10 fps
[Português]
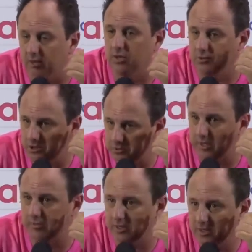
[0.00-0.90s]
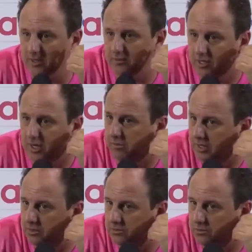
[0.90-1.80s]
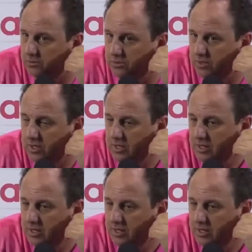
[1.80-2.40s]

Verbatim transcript: trabalhou hoje pela manhã, no treinamento, tudo.